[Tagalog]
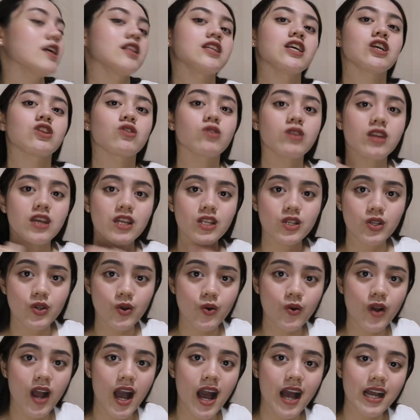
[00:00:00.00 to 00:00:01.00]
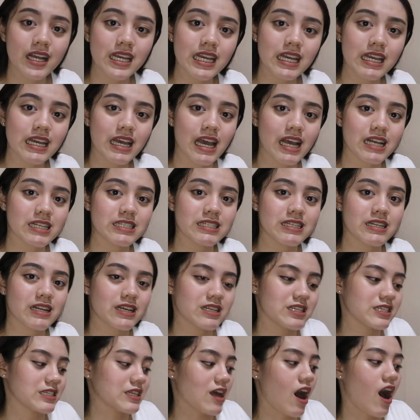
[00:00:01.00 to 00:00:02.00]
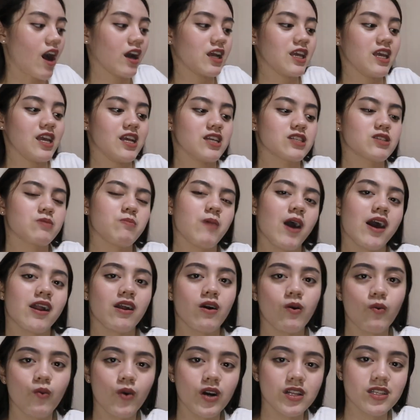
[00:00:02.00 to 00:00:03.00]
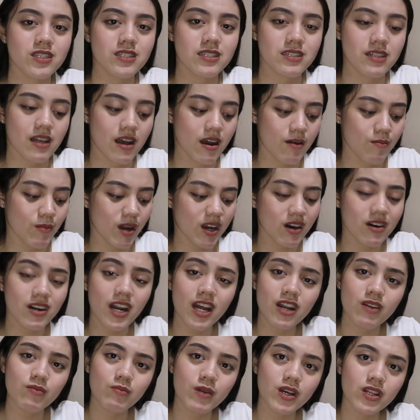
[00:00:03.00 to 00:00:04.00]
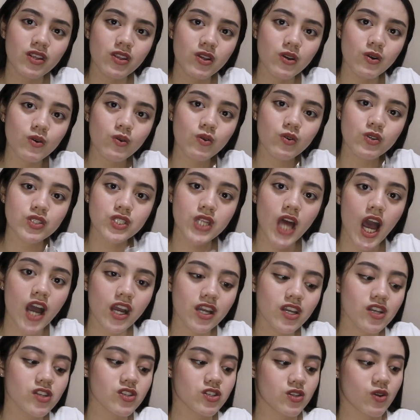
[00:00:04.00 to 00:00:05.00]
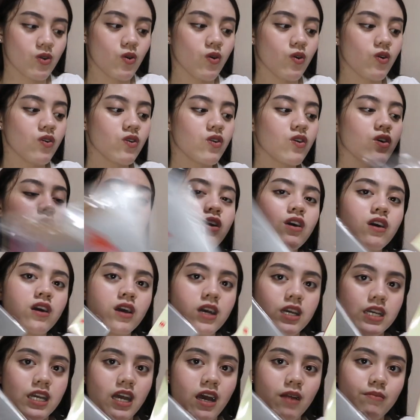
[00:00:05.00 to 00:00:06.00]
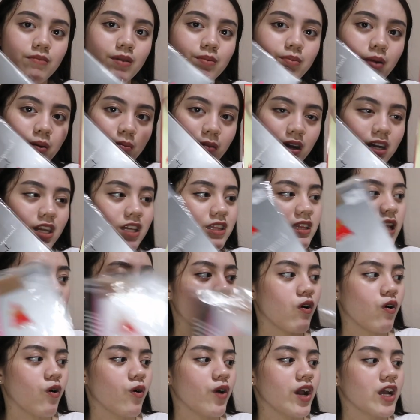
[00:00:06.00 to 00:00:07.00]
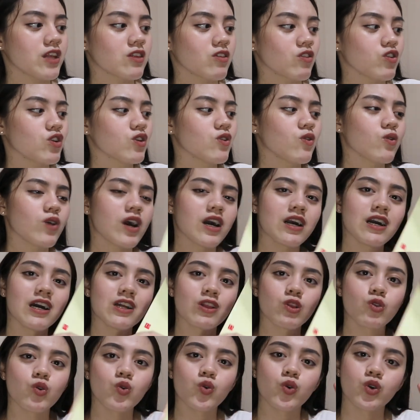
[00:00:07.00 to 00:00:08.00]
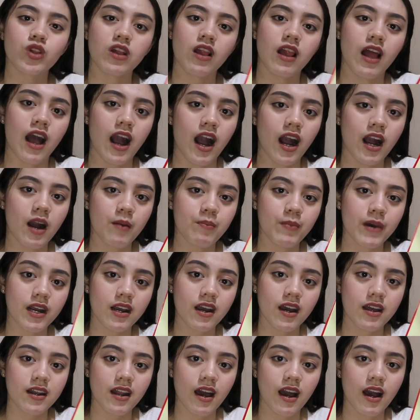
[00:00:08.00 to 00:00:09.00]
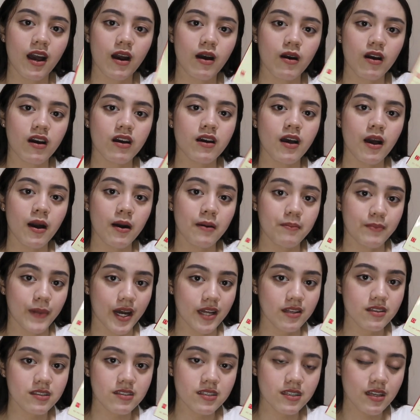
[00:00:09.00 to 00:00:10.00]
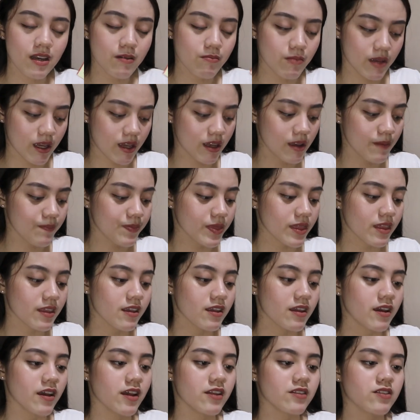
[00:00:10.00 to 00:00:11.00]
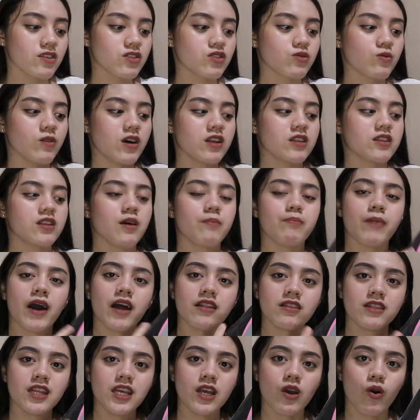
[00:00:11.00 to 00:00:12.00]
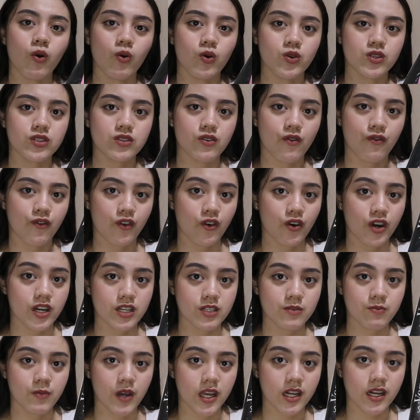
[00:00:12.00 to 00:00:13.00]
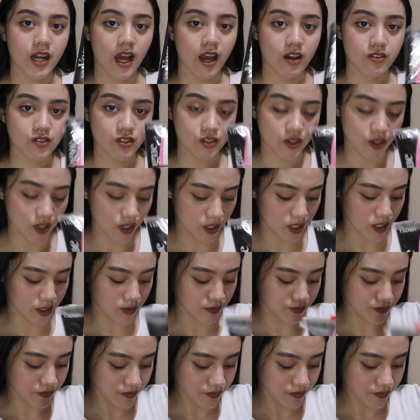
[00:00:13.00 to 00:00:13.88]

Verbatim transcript: dito rin yung aking extra stockings para once na mag-run man yung stockings ko, yan, may pamalit ako. Ito yung hanggang tuhod lang kapag ka naka-pants kami. And this one, the pantyhose, of course, pag naka-skirt.